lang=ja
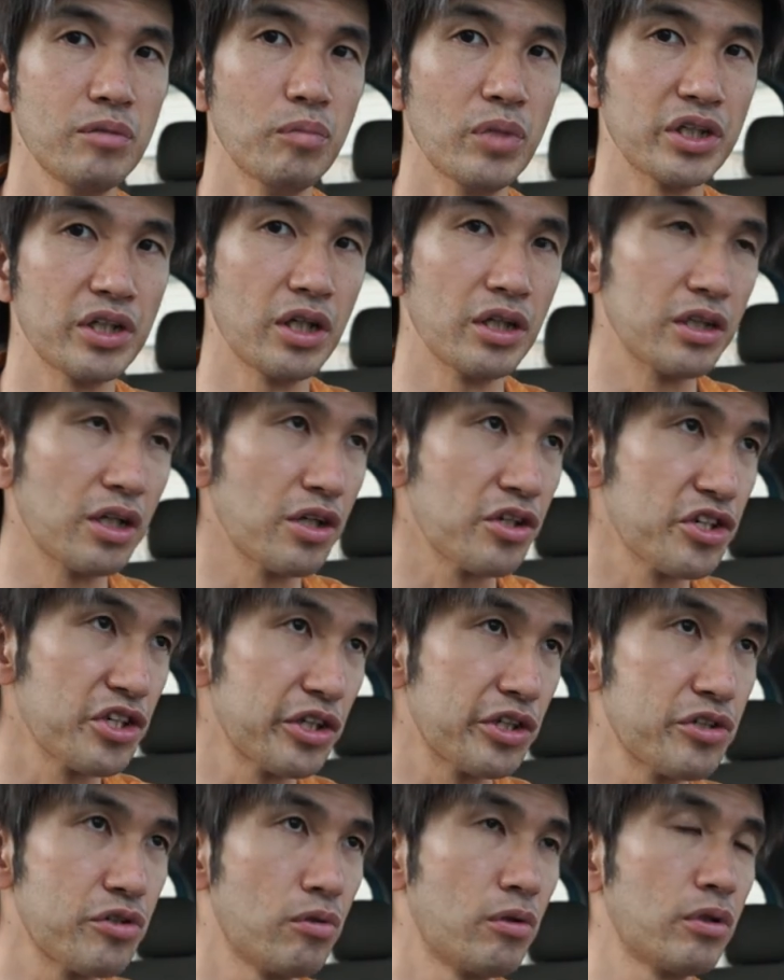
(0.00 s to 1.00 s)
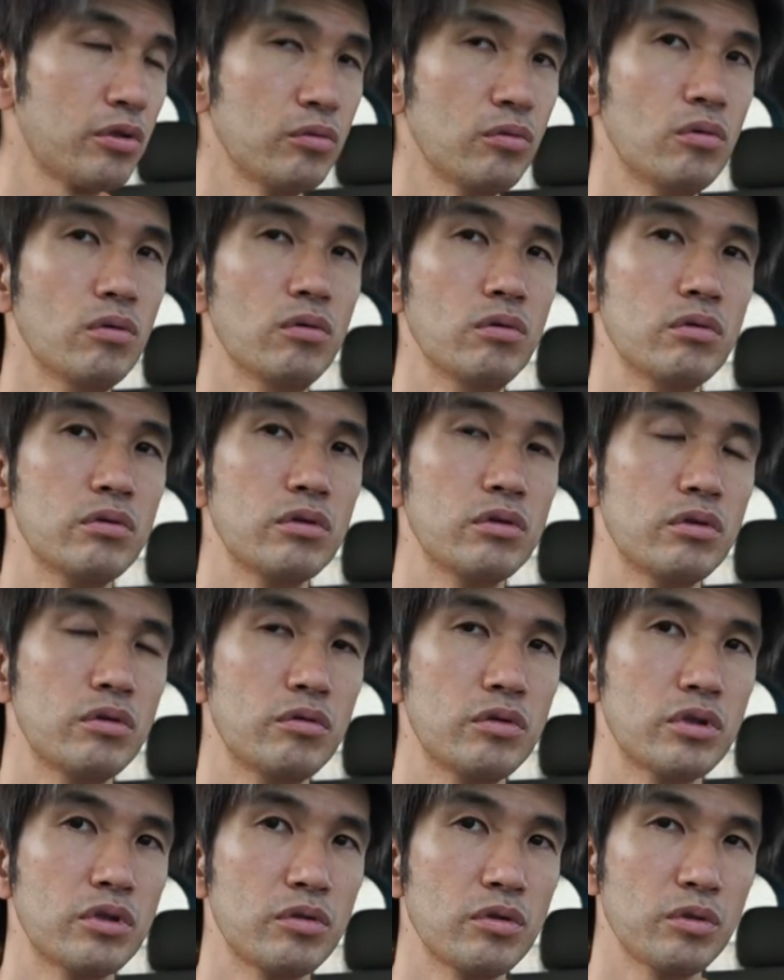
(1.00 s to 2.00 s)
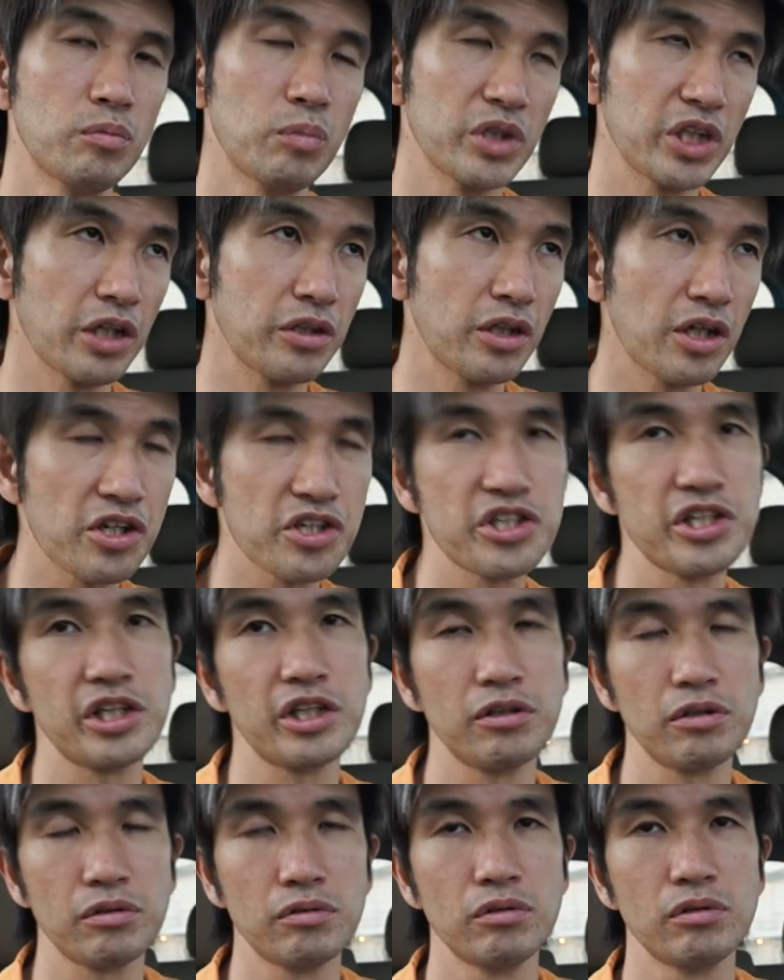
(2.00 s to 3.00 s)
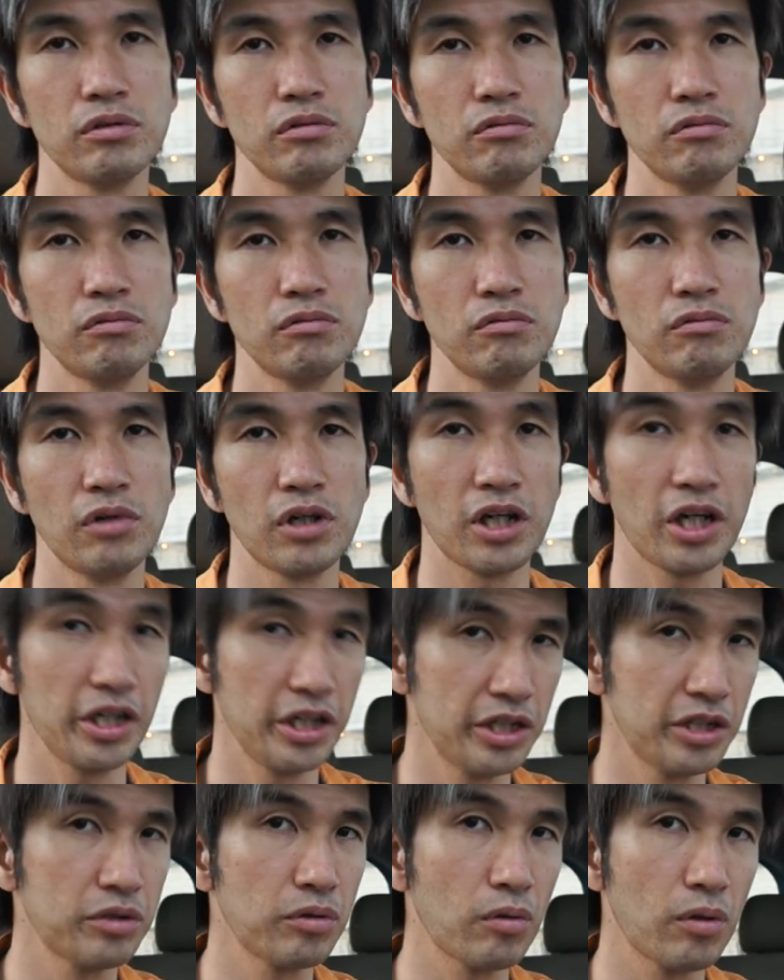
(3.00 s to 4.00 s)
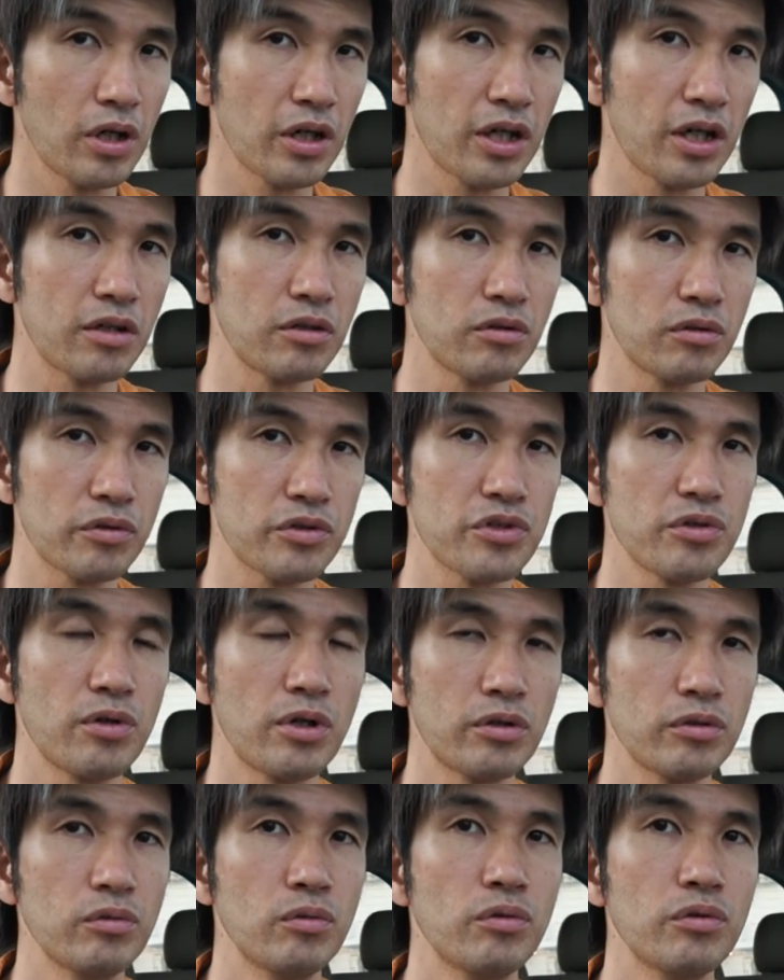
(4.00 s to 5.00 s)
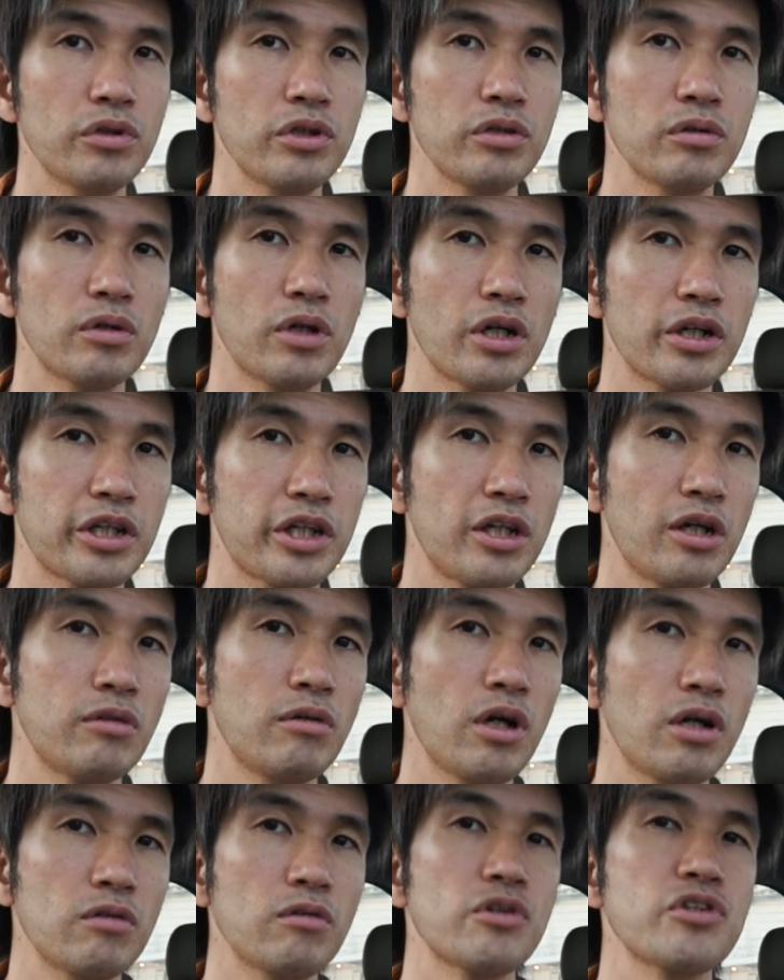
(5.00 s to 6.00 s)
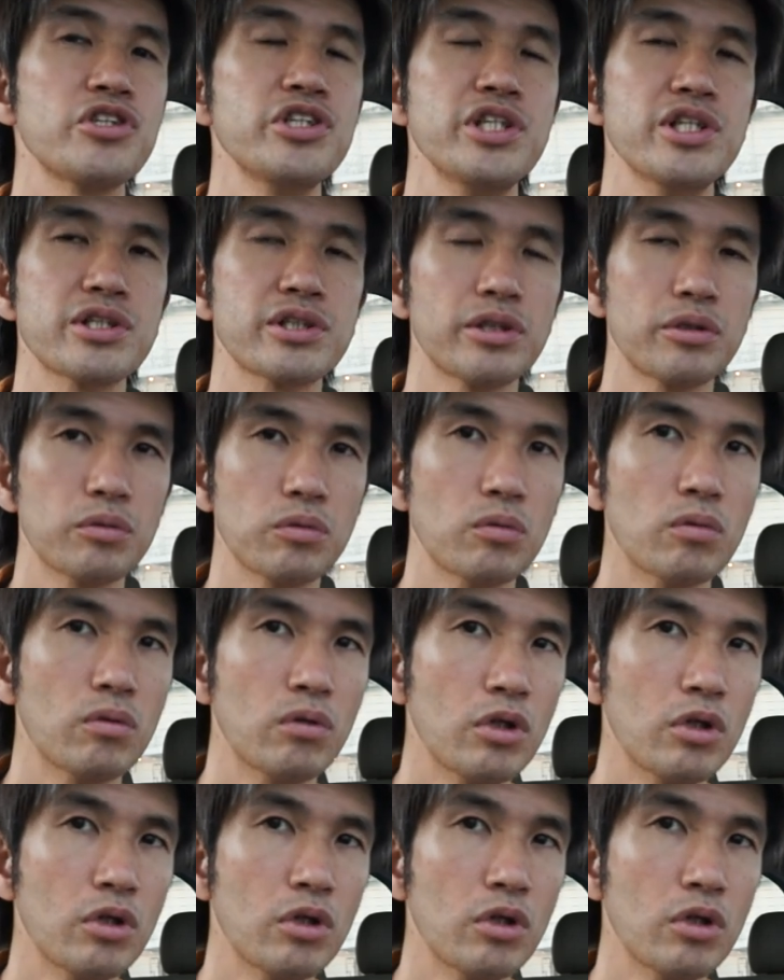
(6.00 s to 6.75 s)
また新しい気象学の本また新しい若い人が書く気象学の本っていうのが企画あるらしいんですけど